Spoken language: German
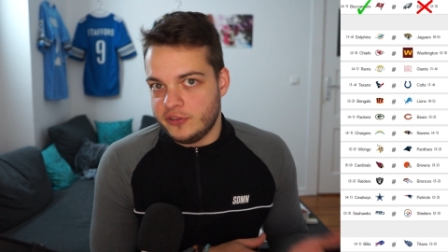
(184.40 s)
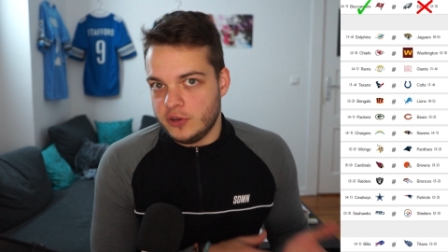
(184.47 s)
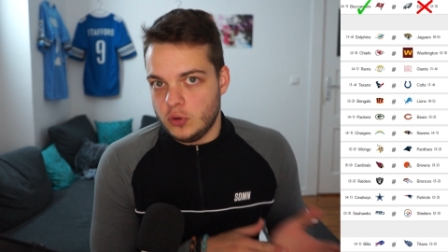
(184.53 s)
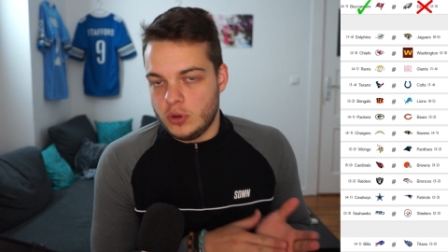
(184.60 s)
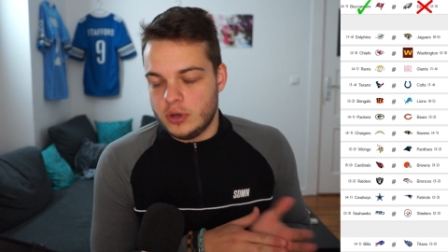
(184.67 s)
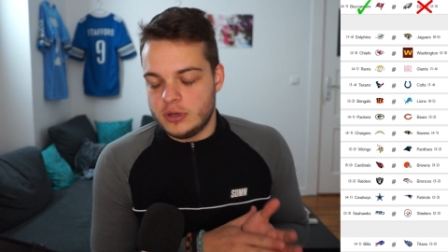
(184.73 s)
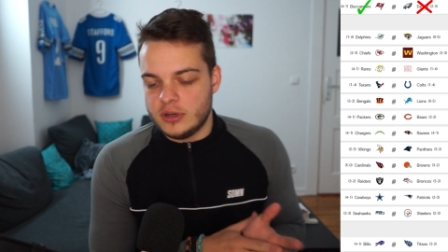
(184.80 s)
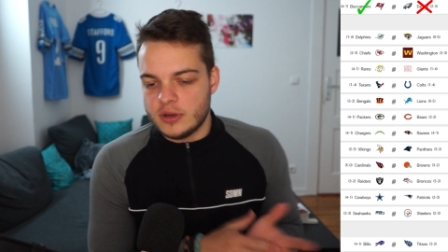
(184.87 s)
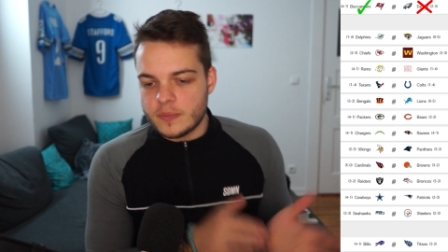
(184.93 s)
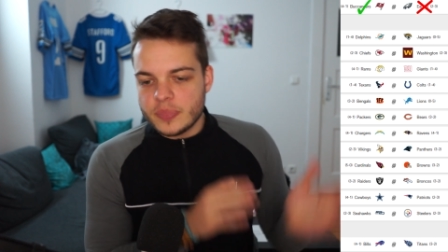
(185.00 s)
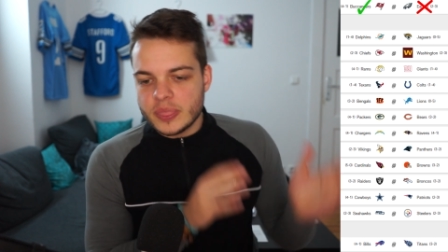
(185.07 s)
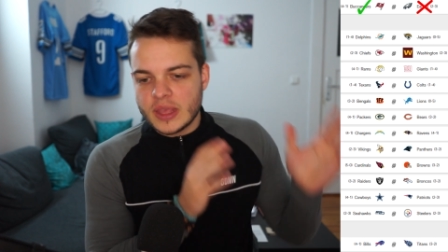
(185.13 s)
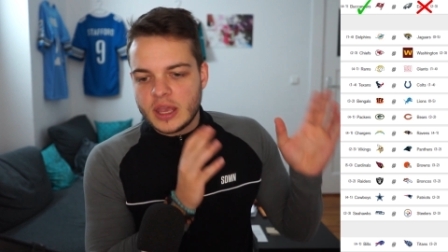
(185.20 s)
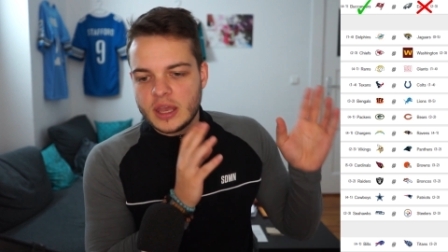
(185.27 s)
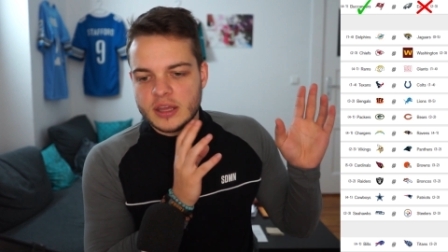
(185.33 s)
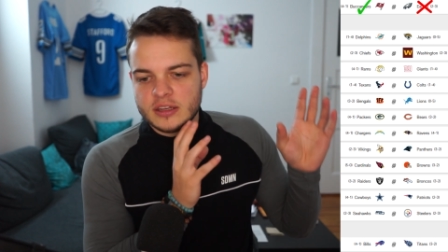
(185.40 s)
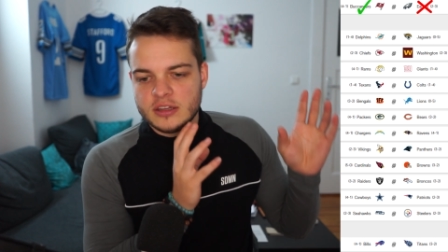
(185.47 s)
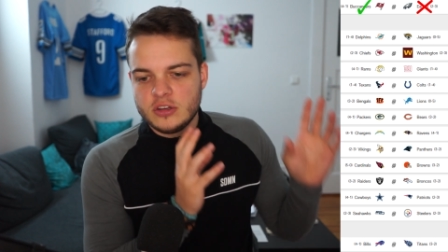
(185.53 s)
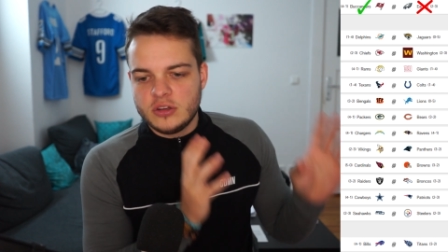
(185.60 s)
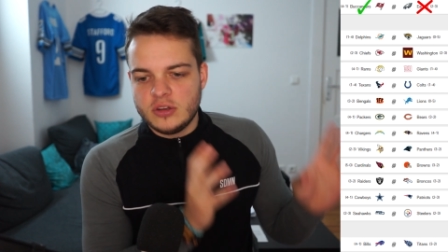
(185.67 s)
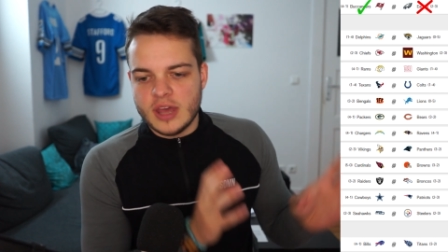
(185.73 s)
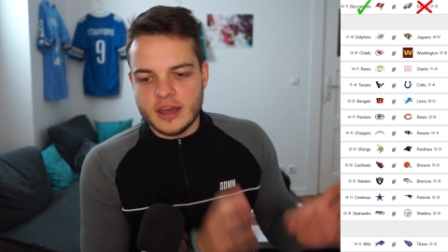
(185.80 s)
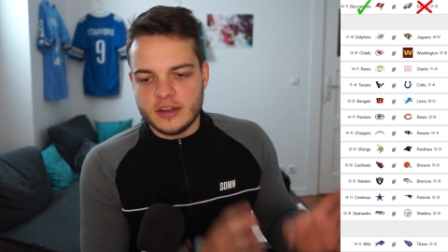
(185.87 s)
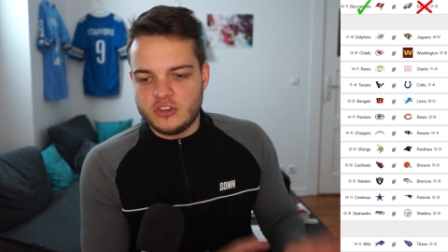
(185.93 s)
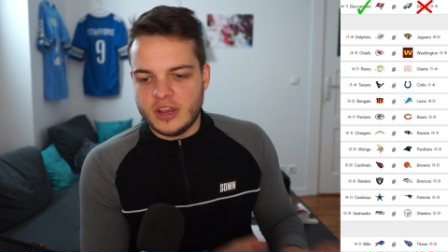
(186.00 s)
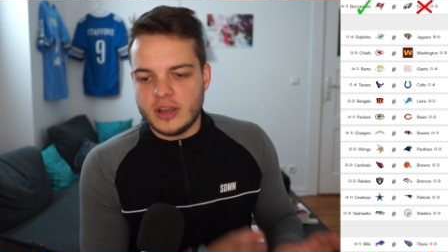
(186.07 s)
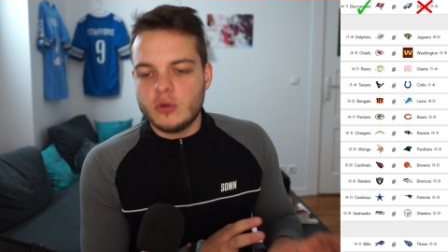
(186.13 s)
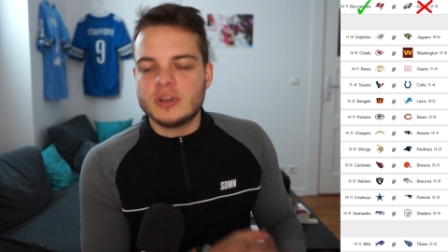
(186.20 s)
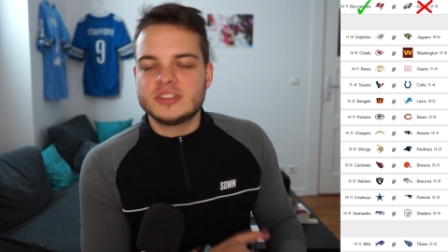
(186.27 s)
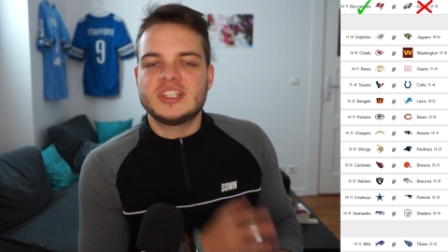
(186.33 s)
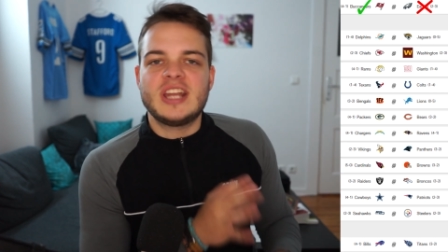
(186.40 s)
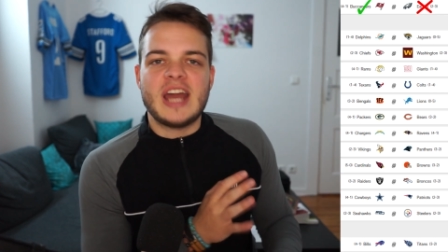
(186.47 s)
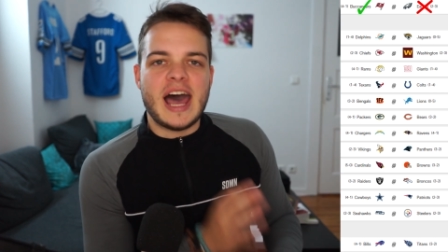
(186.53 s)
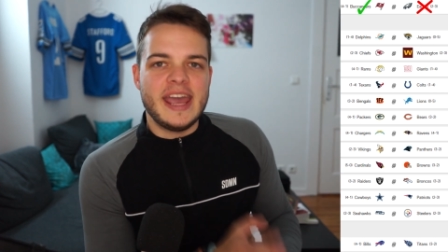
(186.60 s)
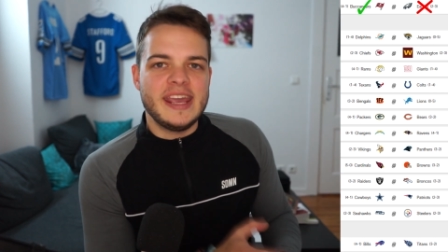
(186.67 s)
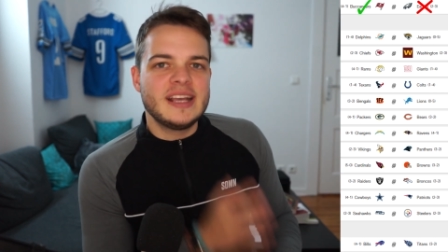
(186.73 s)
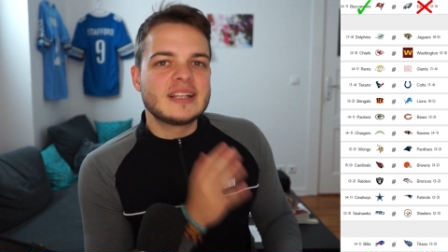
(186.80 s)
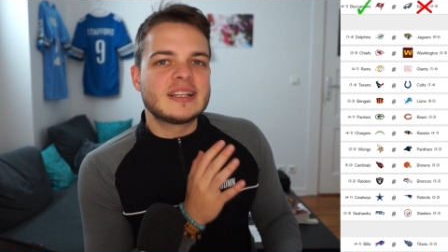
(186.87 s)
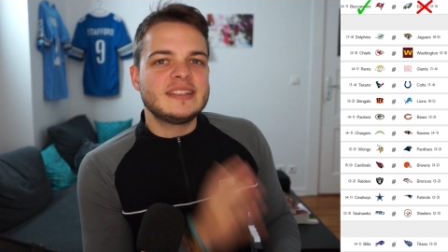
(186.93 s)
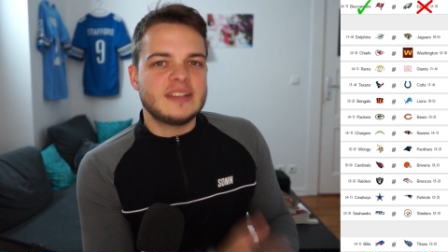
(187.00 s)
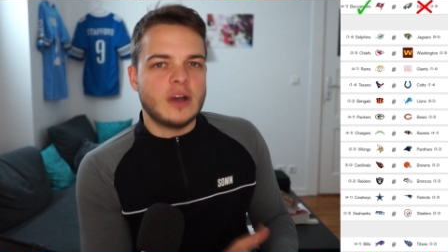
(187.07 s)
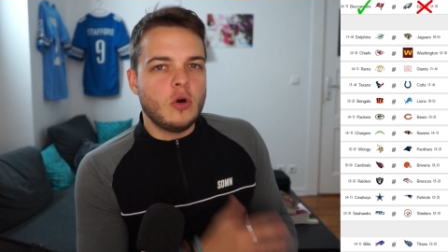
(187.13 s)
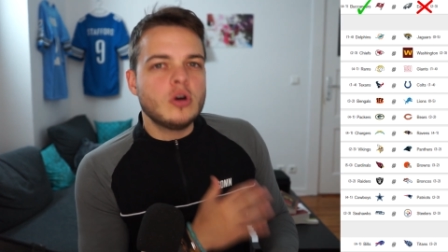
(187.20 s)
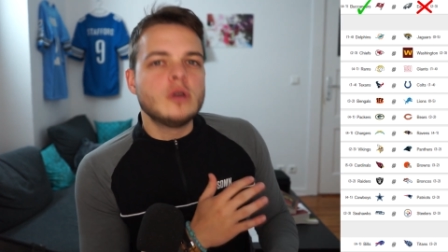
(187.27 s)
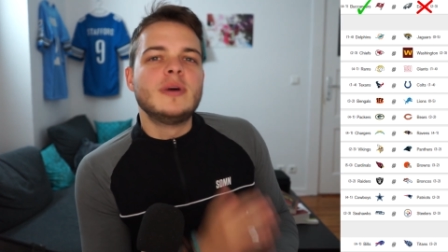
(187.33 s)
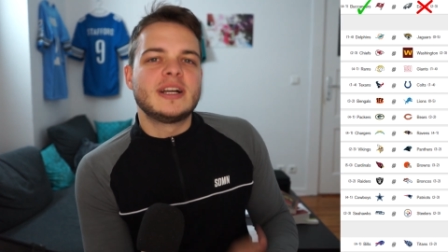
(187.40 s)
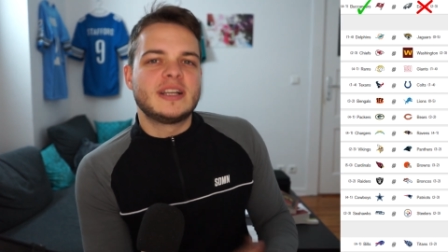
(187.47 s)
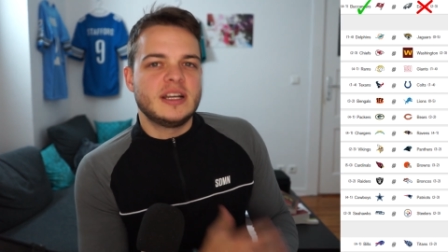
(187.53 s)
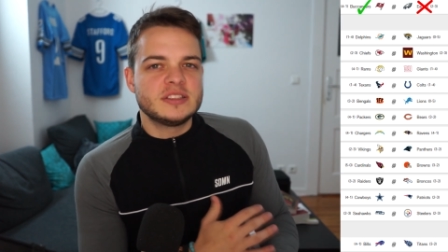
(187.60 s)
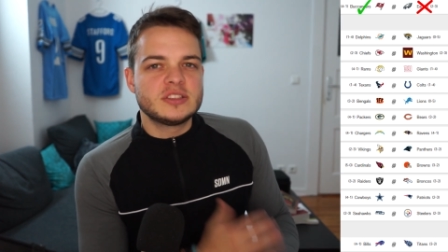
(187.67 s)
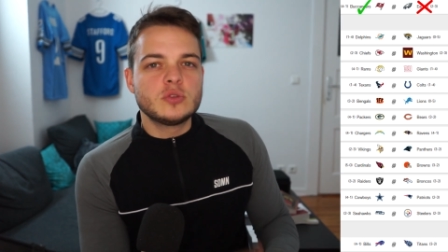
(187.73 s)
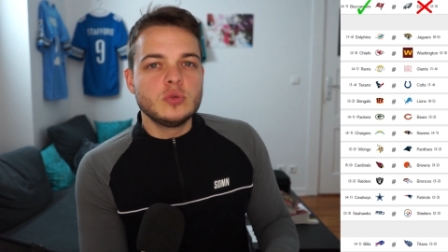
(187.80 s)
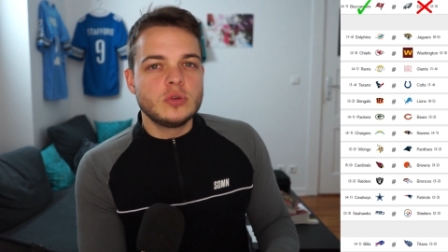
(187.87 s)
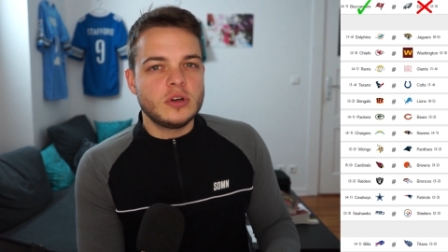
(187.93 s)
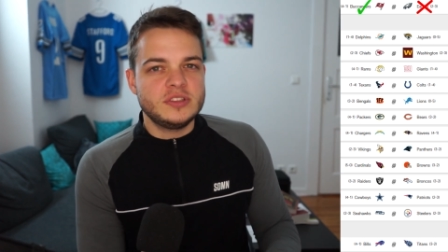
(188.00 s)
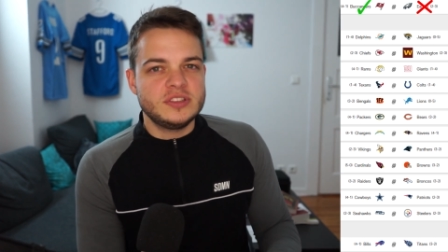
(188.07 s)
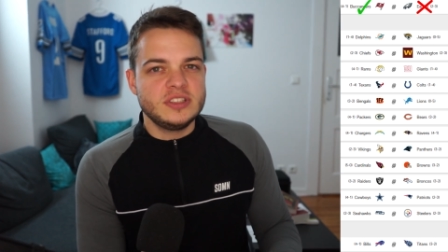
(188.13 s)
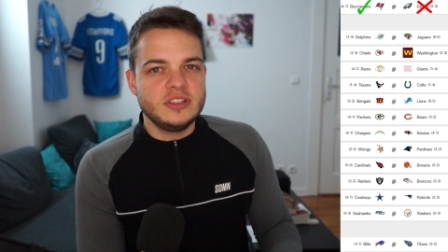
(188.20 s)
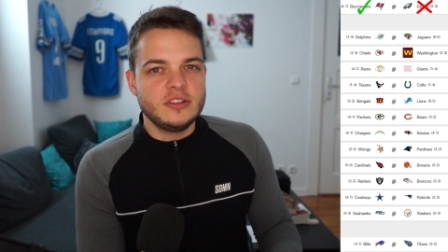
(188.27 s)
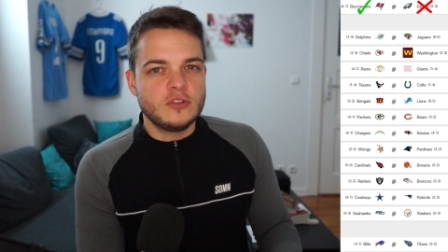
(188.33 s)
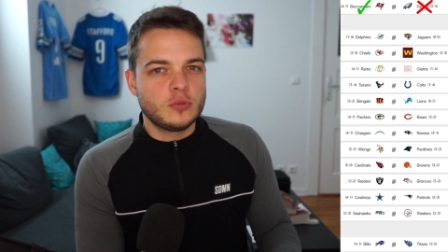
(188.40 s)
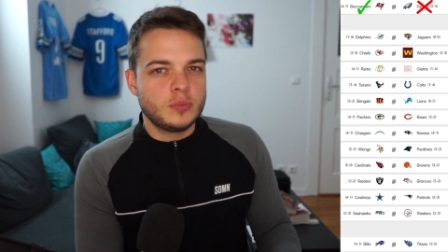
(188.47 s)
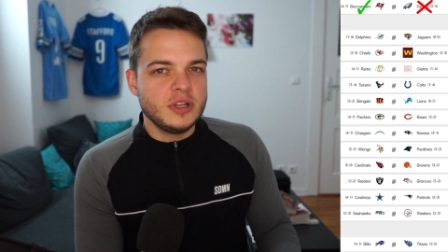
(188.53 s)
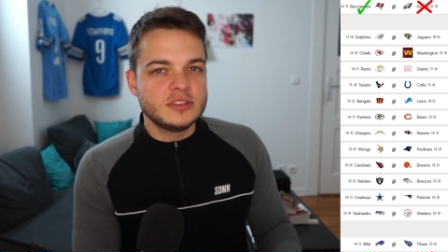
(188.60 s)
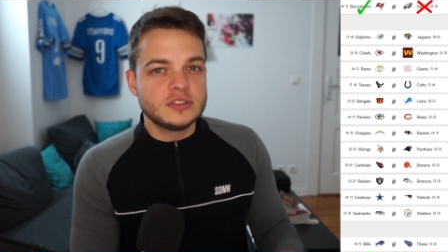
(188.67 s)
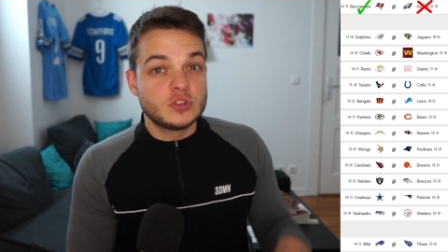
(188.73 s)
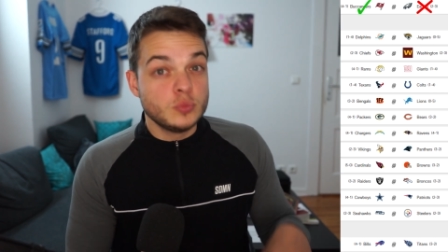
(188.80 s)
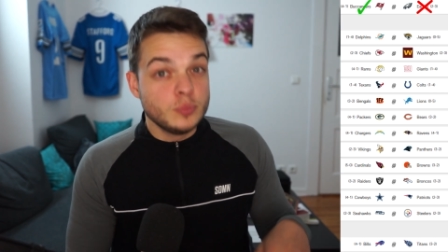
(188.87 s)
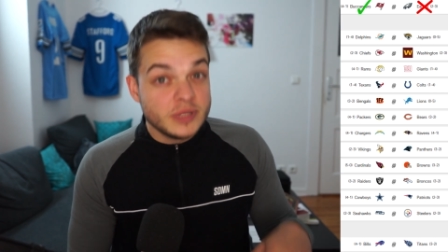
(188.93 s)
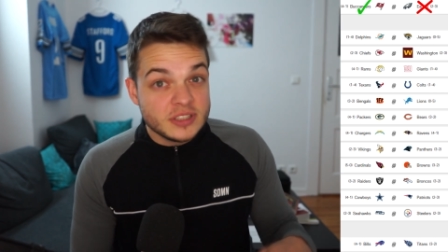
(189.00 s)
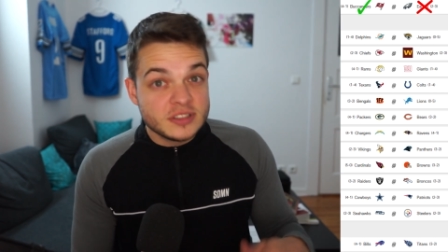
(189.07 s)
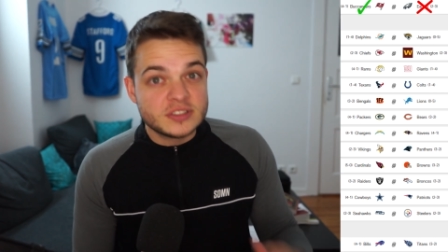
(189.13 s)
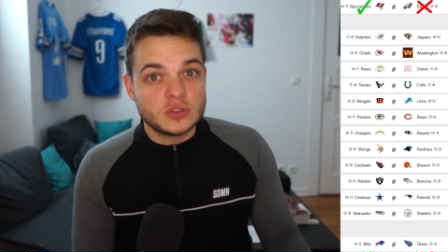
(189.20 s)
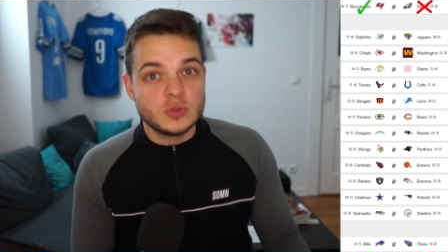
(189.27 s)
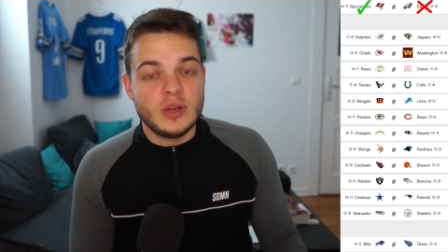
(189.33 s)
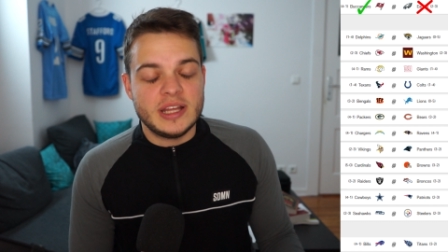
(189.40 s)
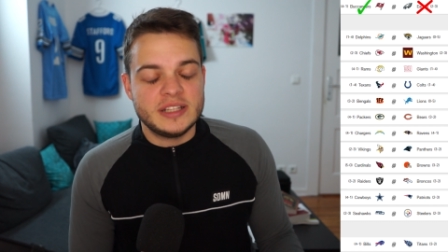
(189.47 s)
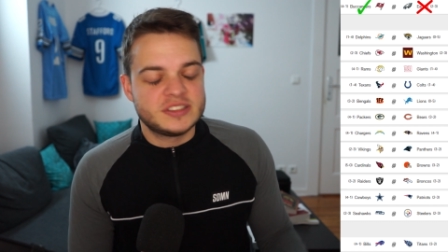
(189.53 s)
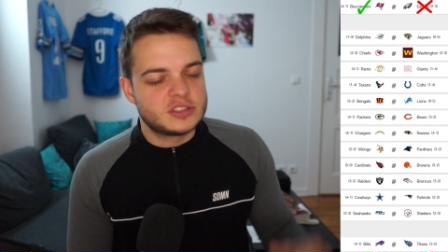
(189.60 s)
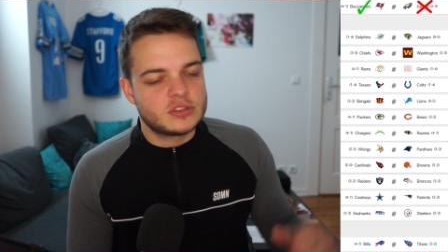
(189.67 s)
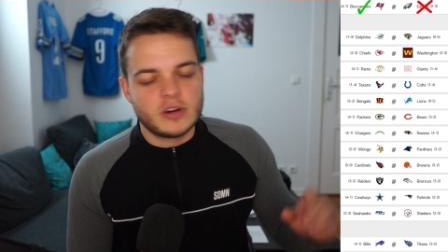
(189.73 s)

verloren. Ne? Die äh, Jaguars sahen eigentlich auch immer ganz gut aus in ihren Spielen, zumindest zuletzt.